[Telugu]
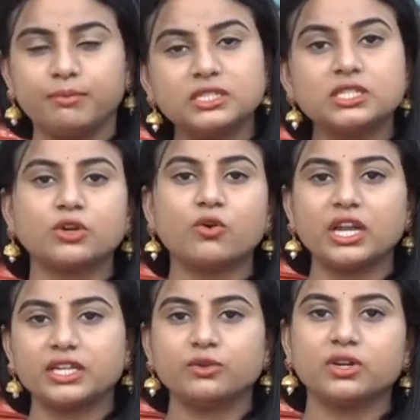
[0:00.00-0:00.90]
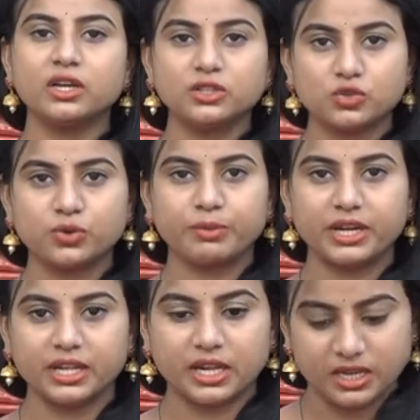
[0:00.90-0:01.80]
మంచి క్వాలిటీ ఉన్న జూట్
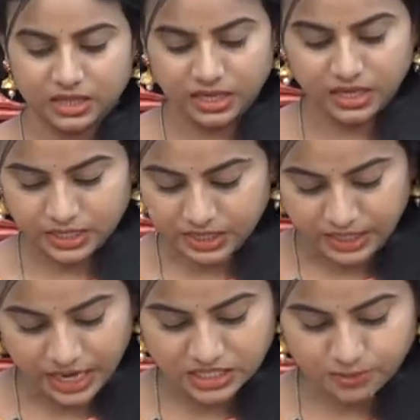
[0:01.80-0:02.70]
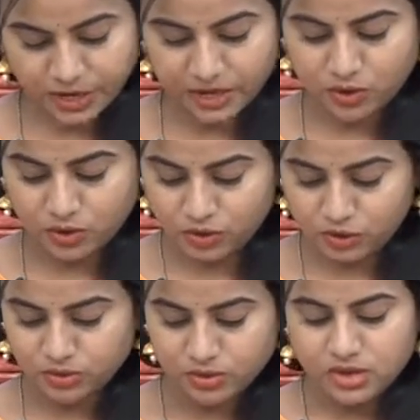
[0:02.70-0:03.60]
మెటీరియల్ ఇది ఇది ట్రాన్స్పరెంట్గా ఉండదు